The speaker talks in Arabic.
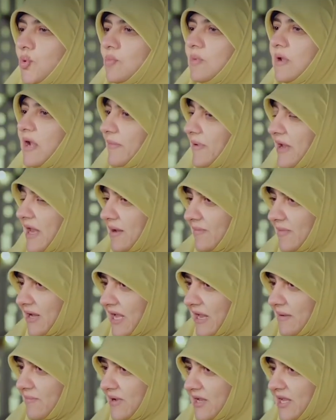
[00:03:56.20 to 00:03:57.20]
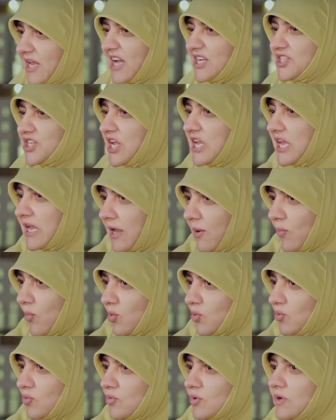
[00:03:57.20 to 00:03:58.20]
بنعملها للعيال بالليل عشان يناموا
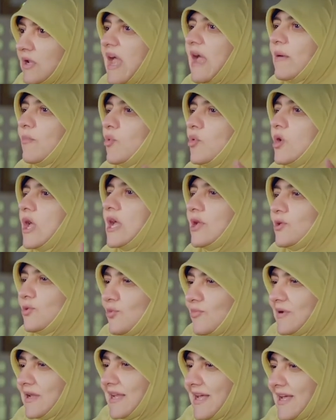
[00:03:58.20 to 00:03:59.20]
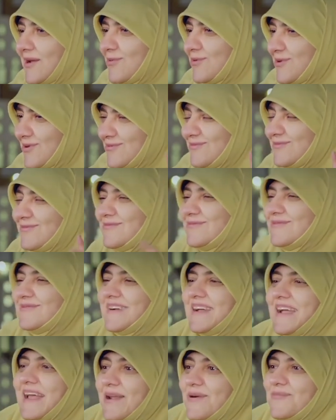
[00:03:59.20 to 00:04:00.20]
ويناموا ويهدوا بالليل
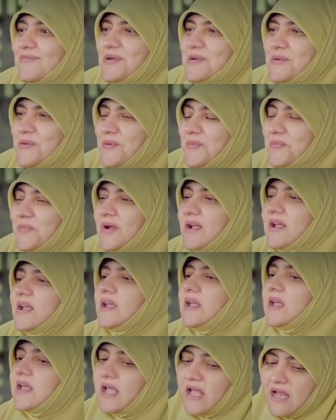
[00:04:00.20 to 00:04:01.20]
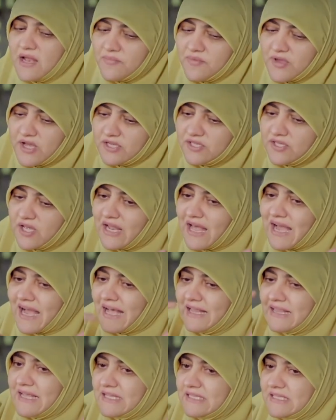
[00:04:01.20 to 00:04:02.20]
ونجي لهم النوم ايه اللي بيحصل
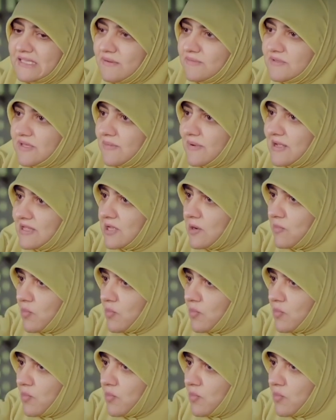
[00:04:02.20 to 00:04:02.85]
عدد ذبذبات